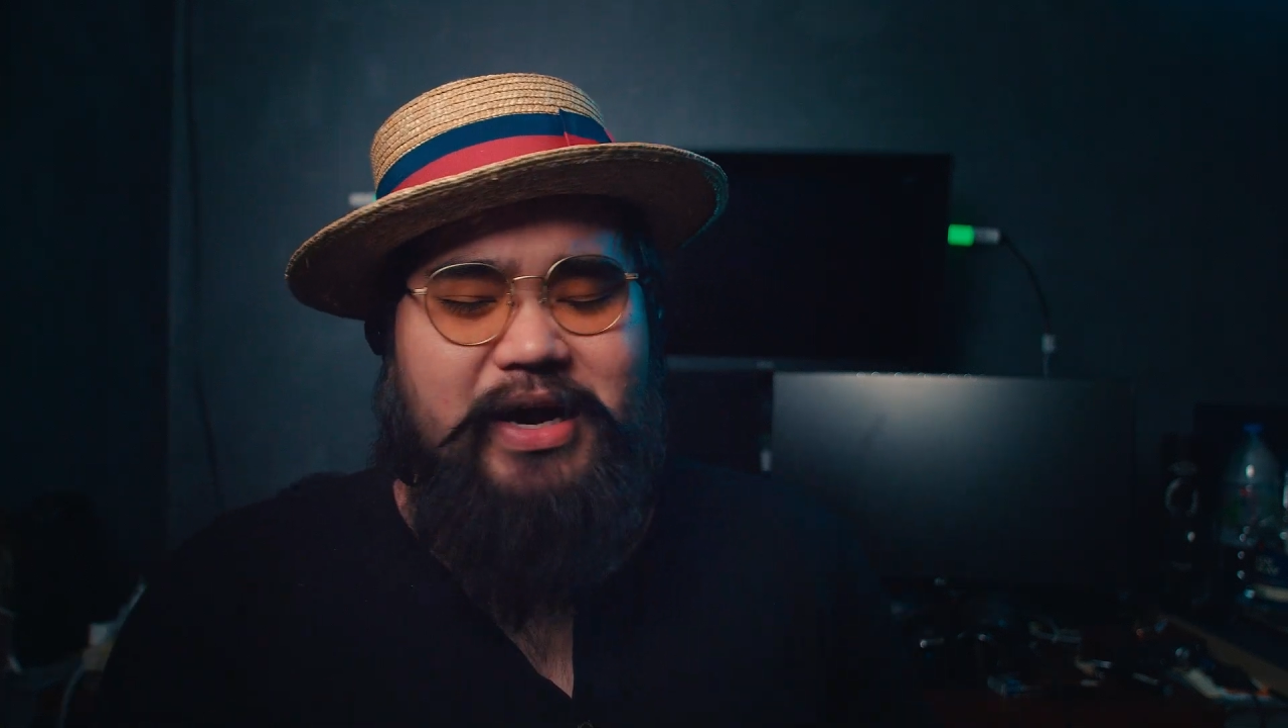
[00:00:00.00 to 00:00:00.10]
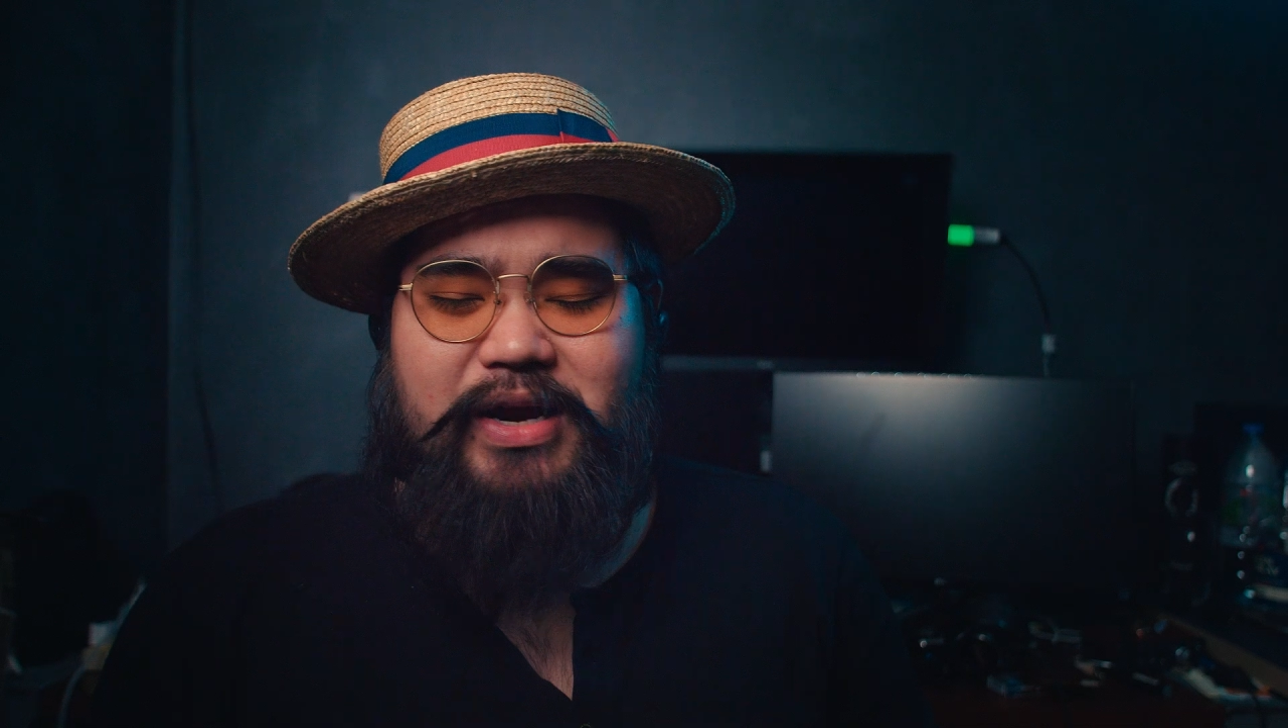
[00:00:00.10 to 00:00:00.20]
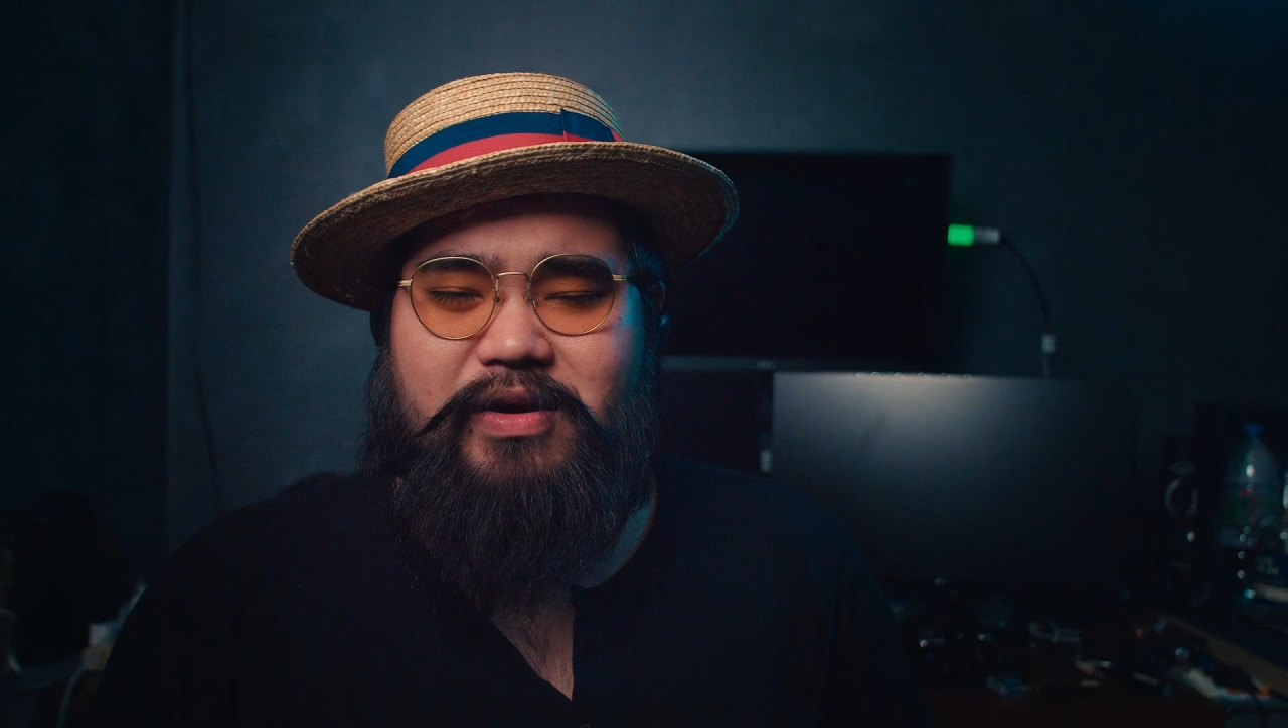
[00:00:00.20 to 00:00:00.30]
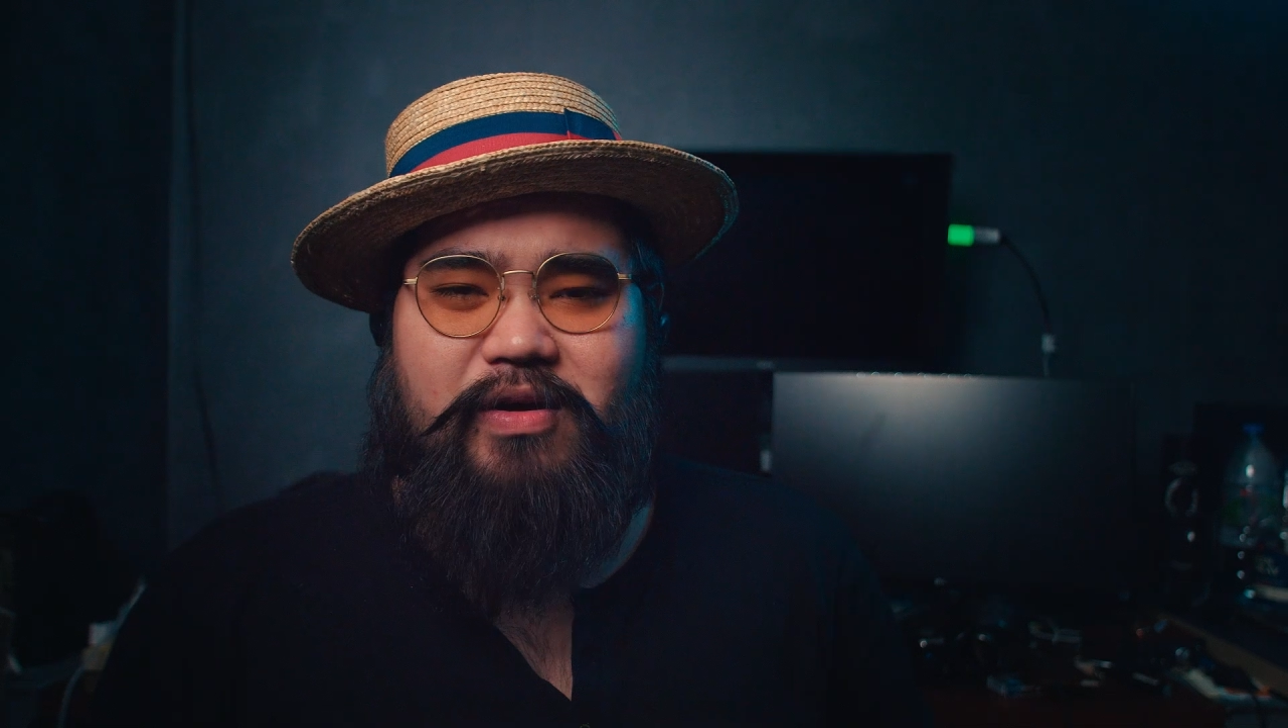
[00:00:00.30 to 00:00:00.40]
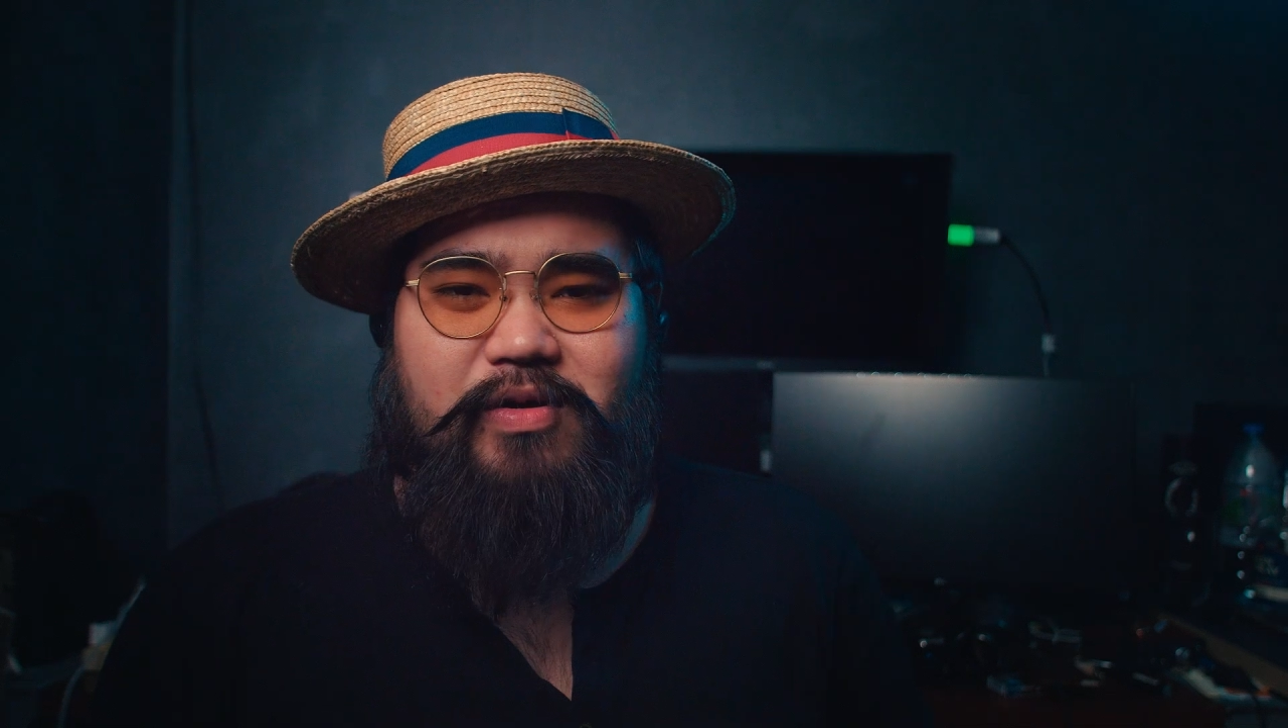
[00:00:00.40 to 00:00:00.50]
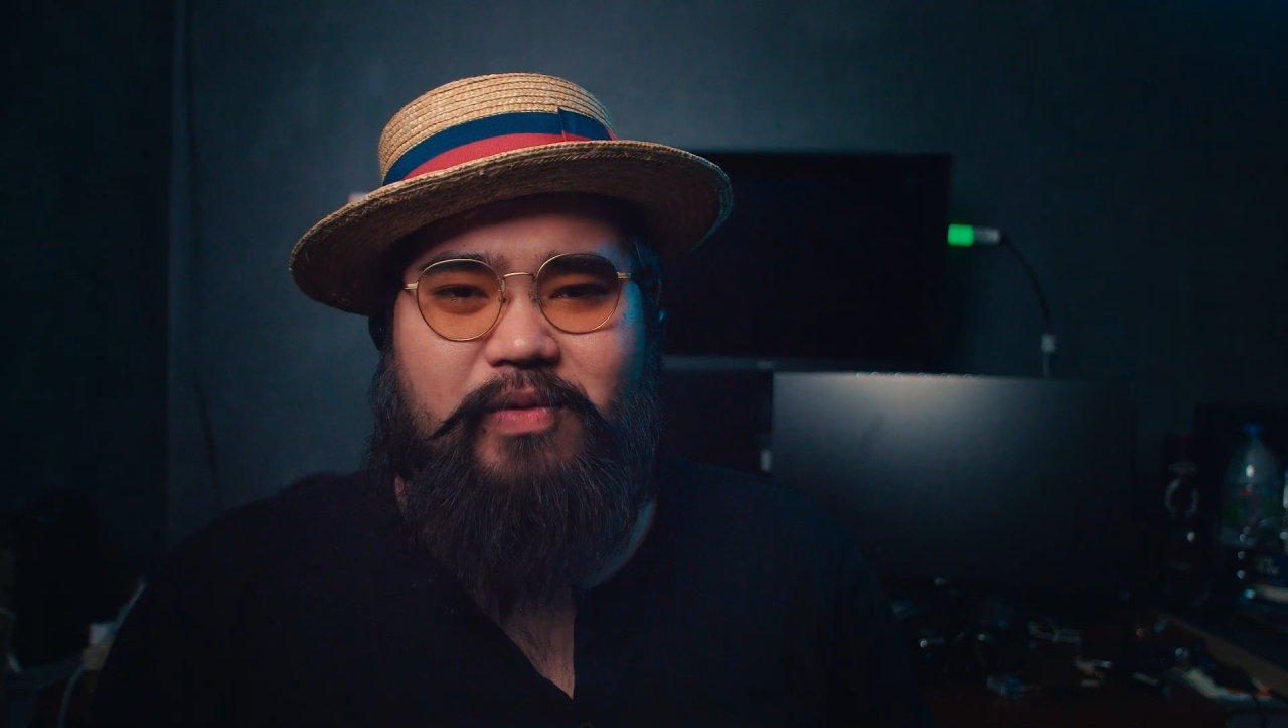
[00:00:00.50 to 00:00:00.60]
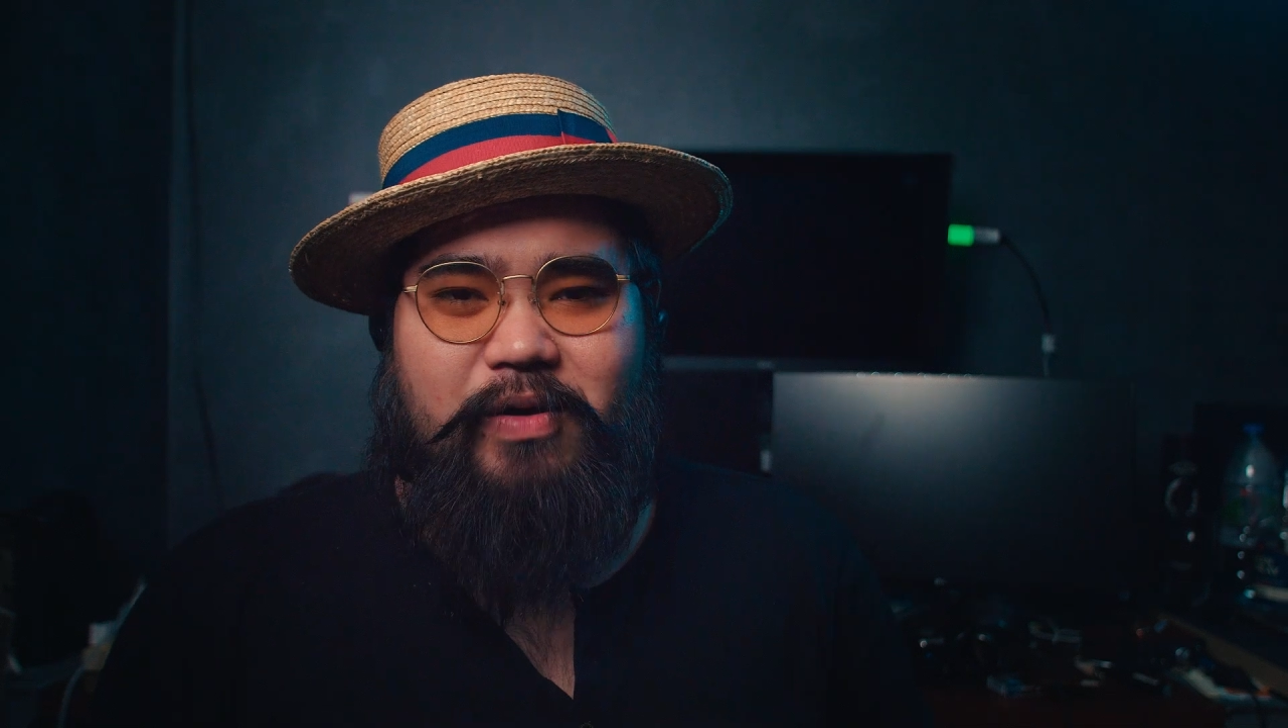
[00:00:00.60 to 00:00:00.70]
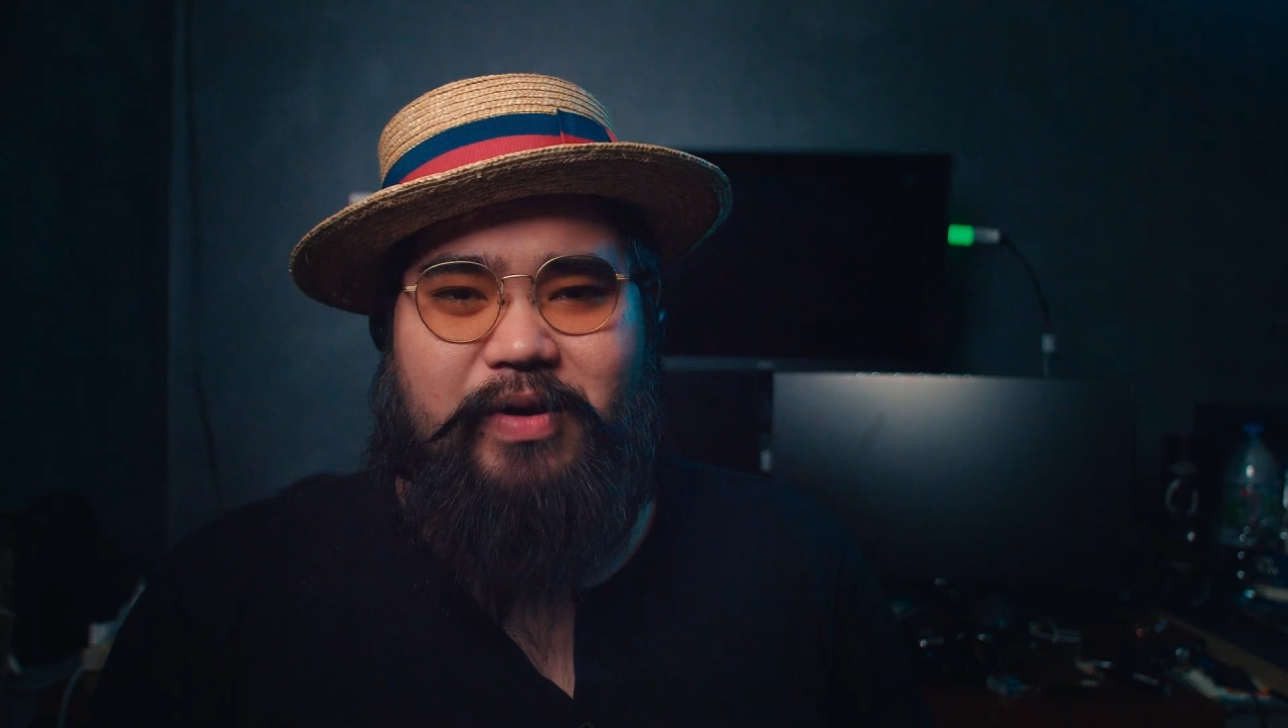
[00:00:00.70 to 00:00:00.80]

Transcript: เคลื่อนกล้องหรือว่า